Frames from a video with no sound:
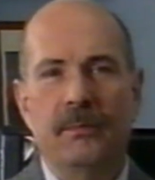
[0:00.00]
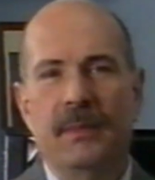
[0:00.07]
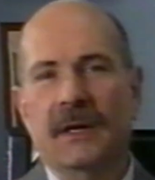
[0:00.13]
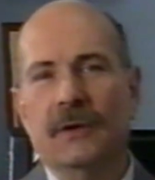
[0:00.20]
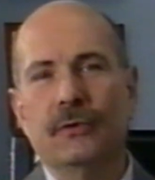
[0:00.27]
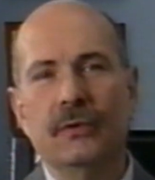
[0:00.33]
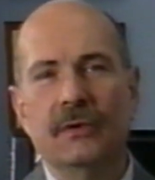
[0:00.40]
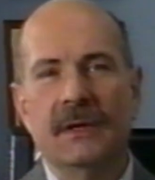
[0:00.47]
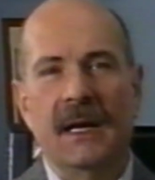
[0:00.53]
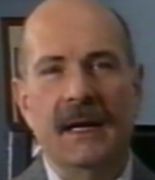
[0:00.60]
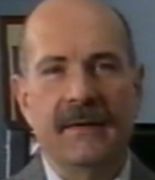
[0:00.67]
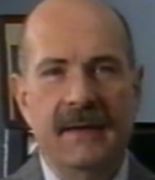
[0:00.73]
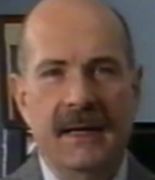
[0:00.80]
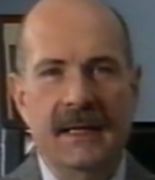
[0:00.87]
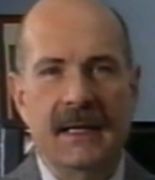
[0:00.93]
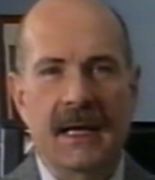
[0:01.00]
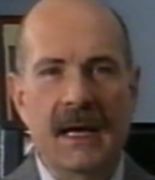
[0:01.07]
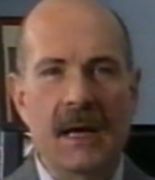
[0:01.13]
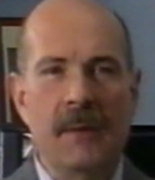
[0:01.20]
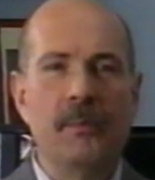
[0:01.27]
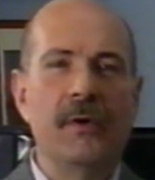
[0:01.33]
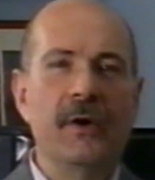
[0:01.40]
per tutta la
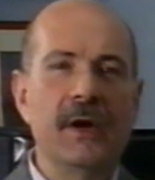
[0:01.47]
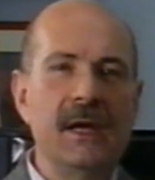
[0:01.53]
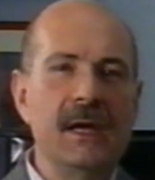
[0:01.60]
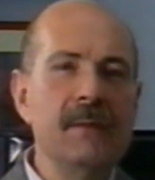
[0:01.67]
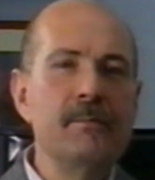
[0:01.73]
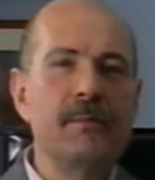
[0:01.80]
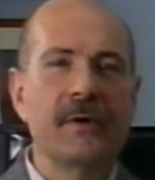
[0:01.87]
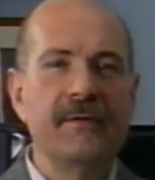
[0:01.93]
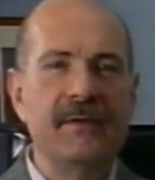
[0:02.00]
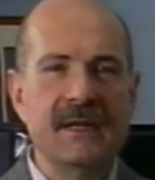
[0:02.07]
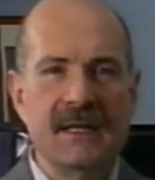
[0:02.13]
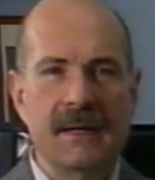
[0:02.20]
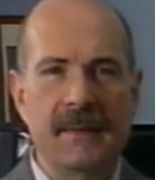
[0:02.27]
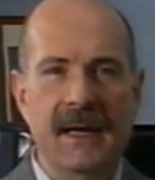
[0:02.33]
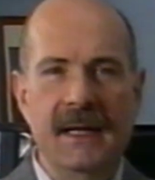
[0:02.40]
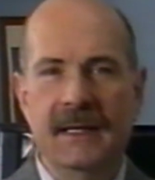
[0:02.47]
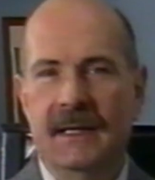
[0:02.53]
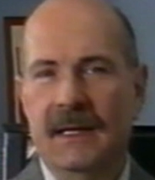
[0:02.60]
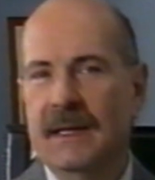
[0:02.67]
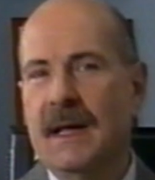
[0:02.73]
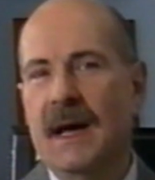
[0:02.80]
vita e poi improvvisamente